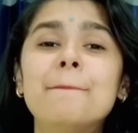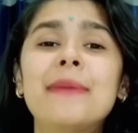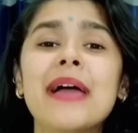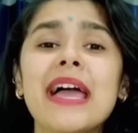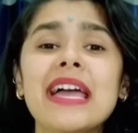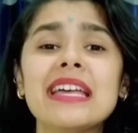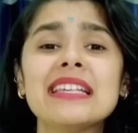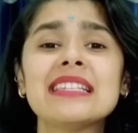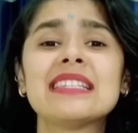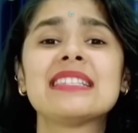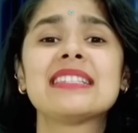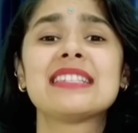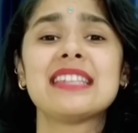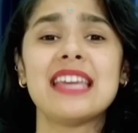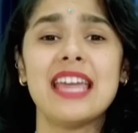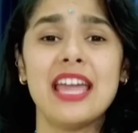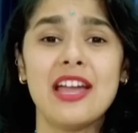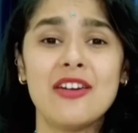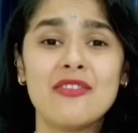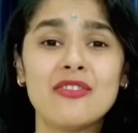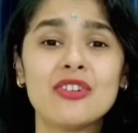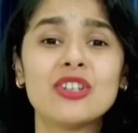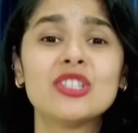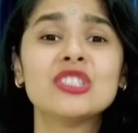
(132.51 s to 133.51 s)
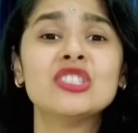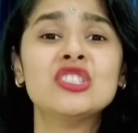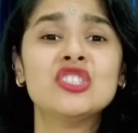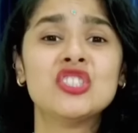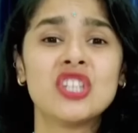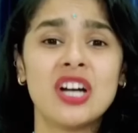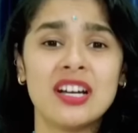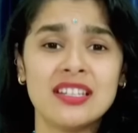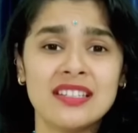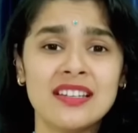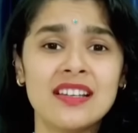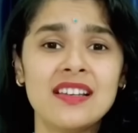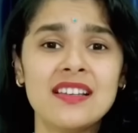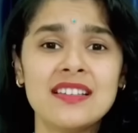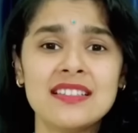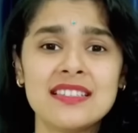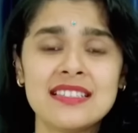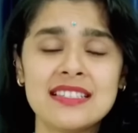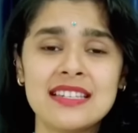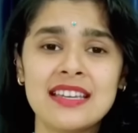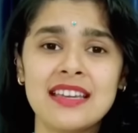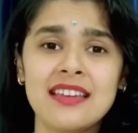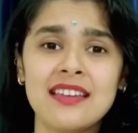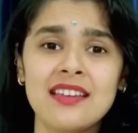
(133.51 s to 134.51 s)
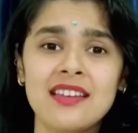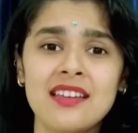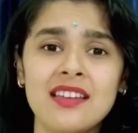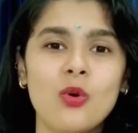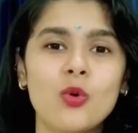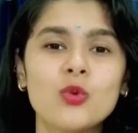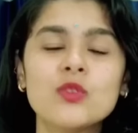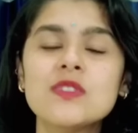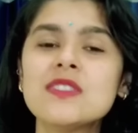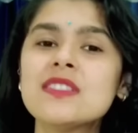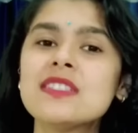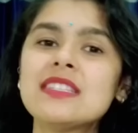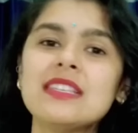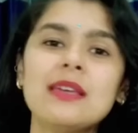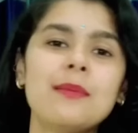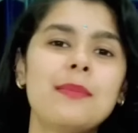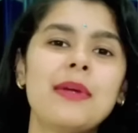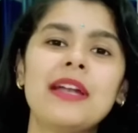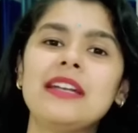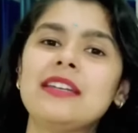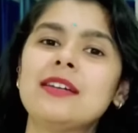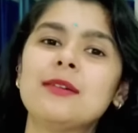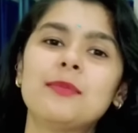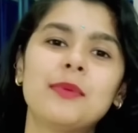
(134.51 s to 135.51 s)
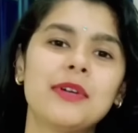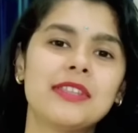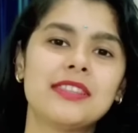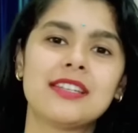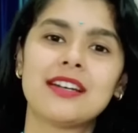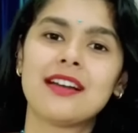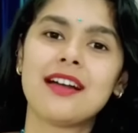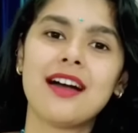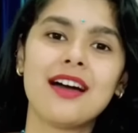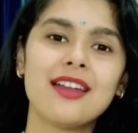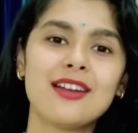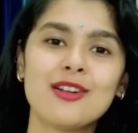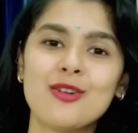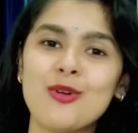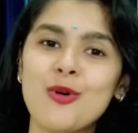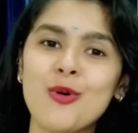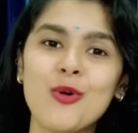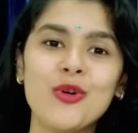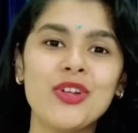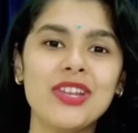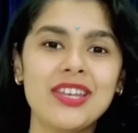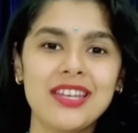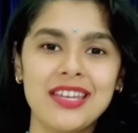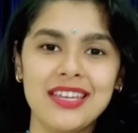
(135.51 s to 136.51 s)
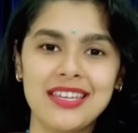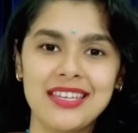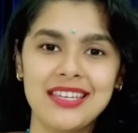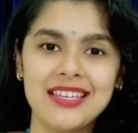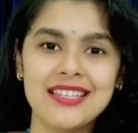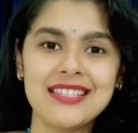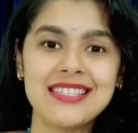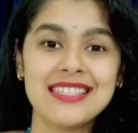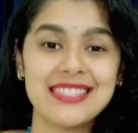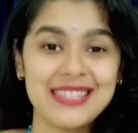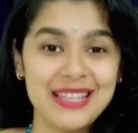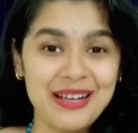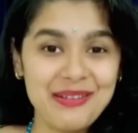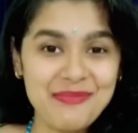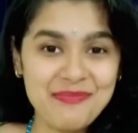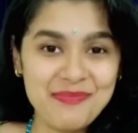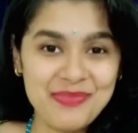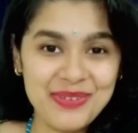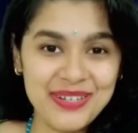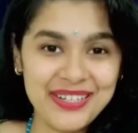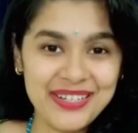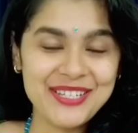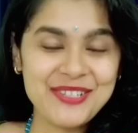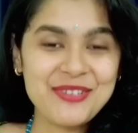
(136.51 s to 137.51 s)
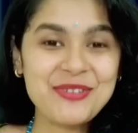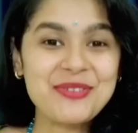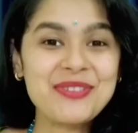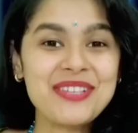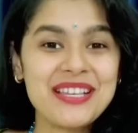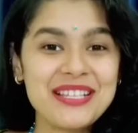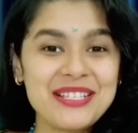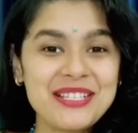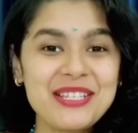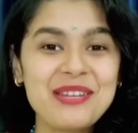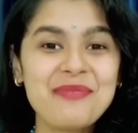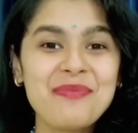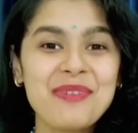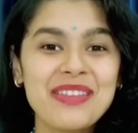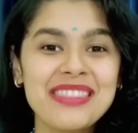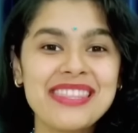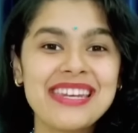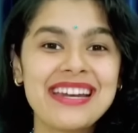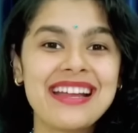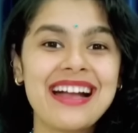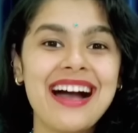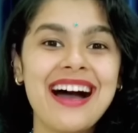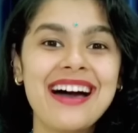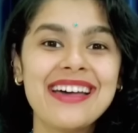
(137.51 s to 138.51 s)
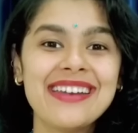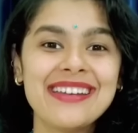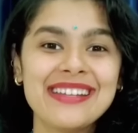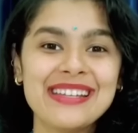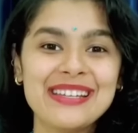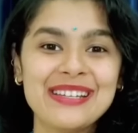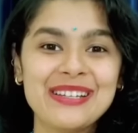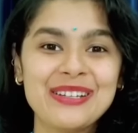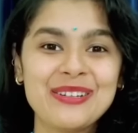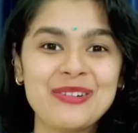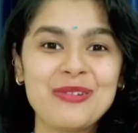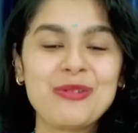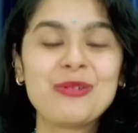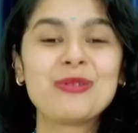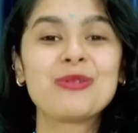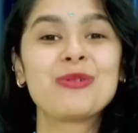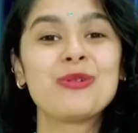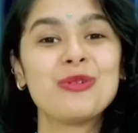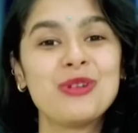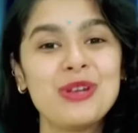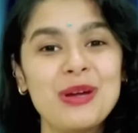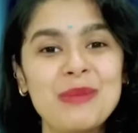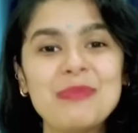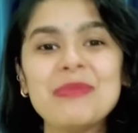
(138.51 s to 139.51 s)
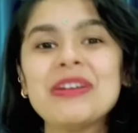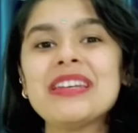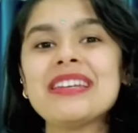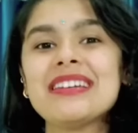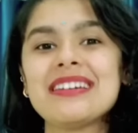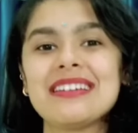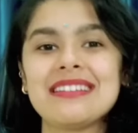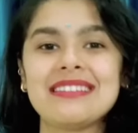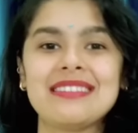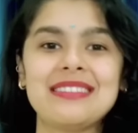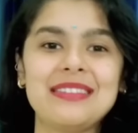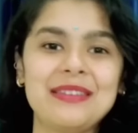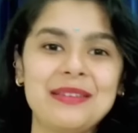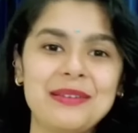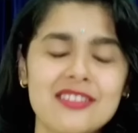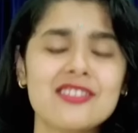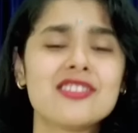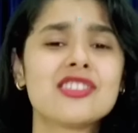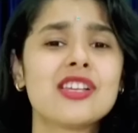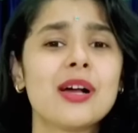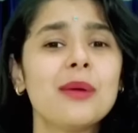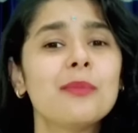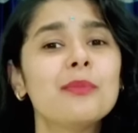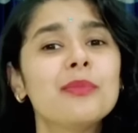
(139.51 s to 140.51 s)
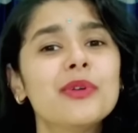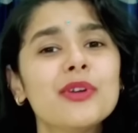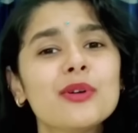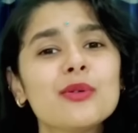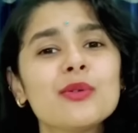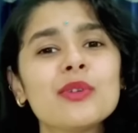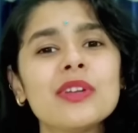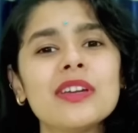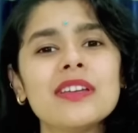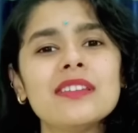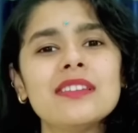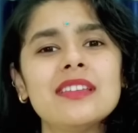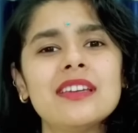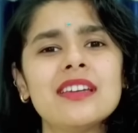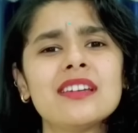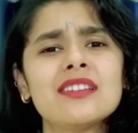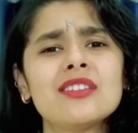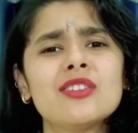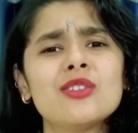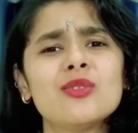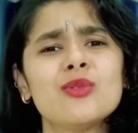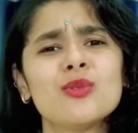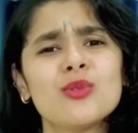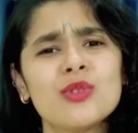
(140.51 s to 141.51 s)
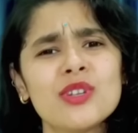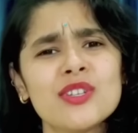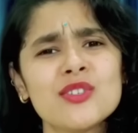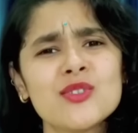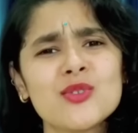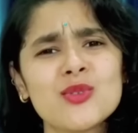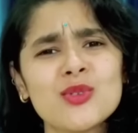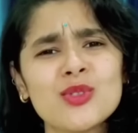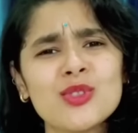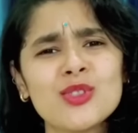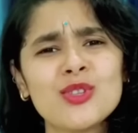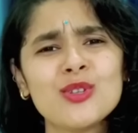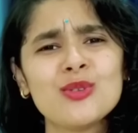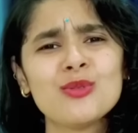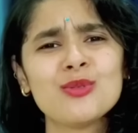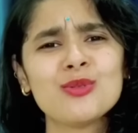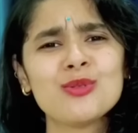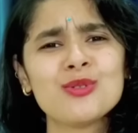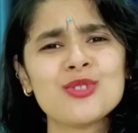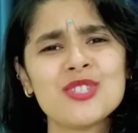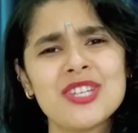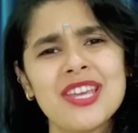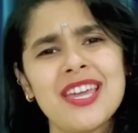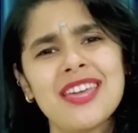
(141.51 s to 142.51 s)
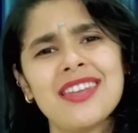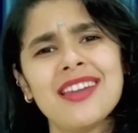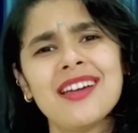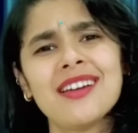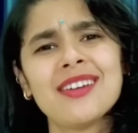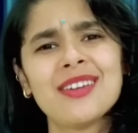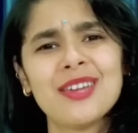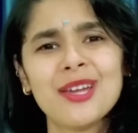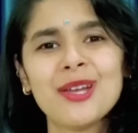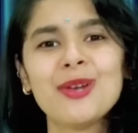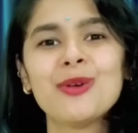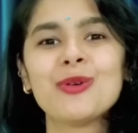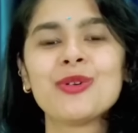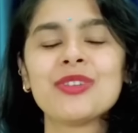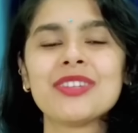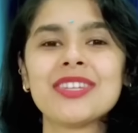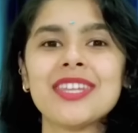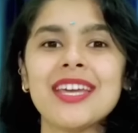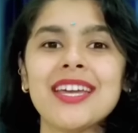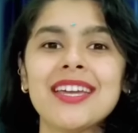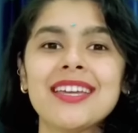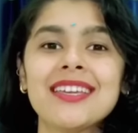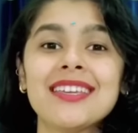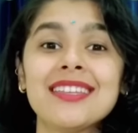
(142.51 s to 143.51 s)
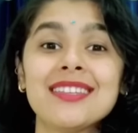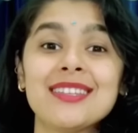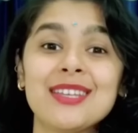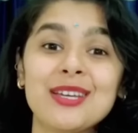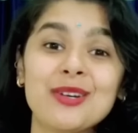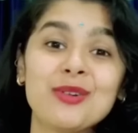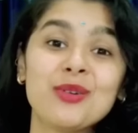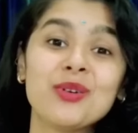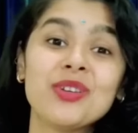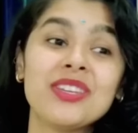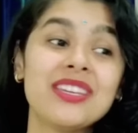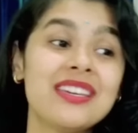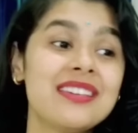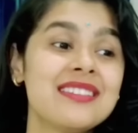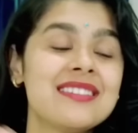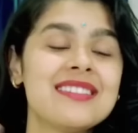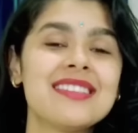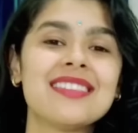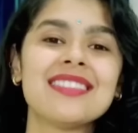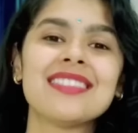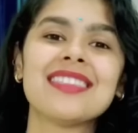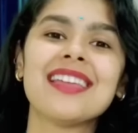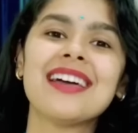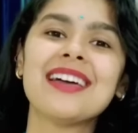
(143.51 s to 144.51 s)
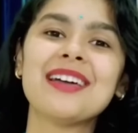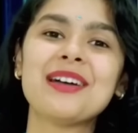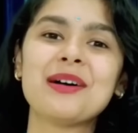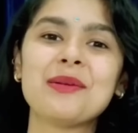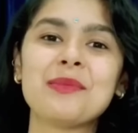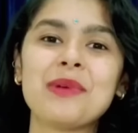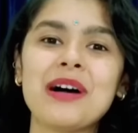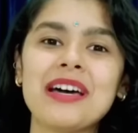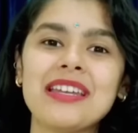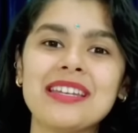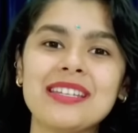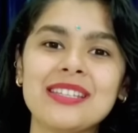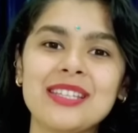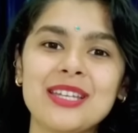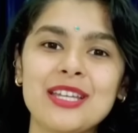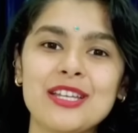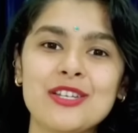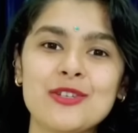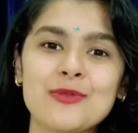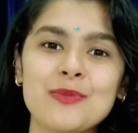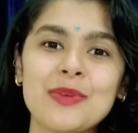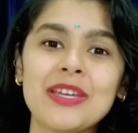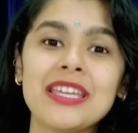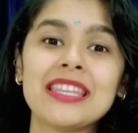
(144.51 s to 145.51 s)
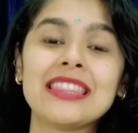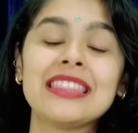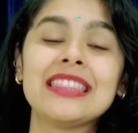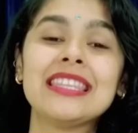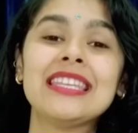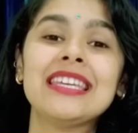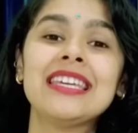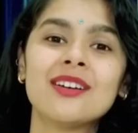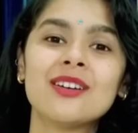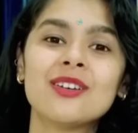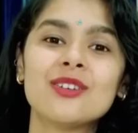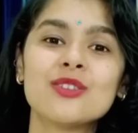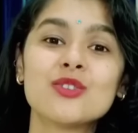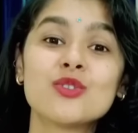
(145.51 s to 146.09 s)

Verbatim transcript: बेस्ट एवर जर्नलिस्ट हैं उनसे बेटर पत्रकार कोई नहीं है सब जो सच्चे पत्रकार है उनको नमन करते हैं जब भी उन्हें देखती हूँ उन्हें सुनती हूँ तो चेहरा खिल उठता है कि देखो ये जिंदा है हमारे देश में कितनी